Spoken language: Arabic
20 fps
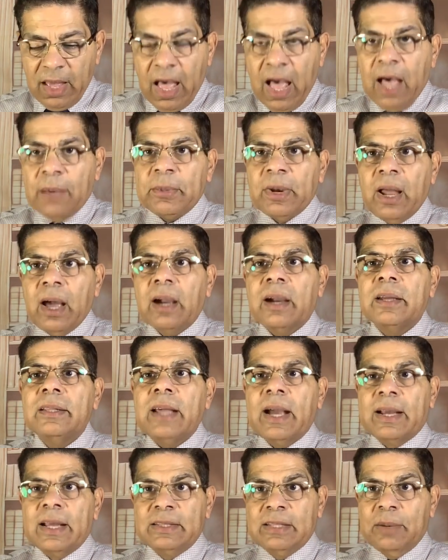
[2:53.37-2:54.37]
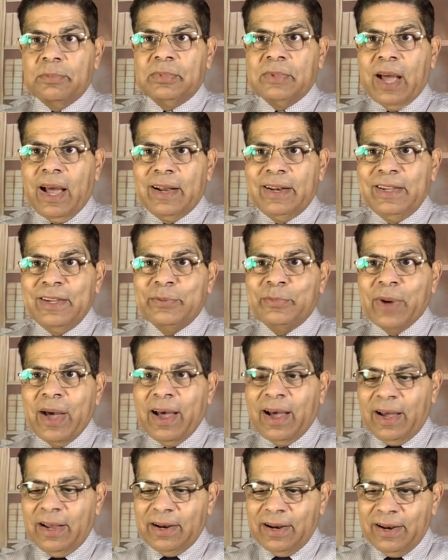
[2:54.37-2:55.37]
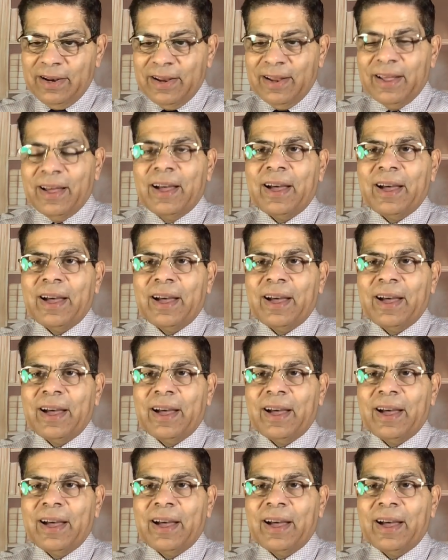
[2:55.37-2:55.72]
قام الاخ ده كتب تعليق بقى على الـ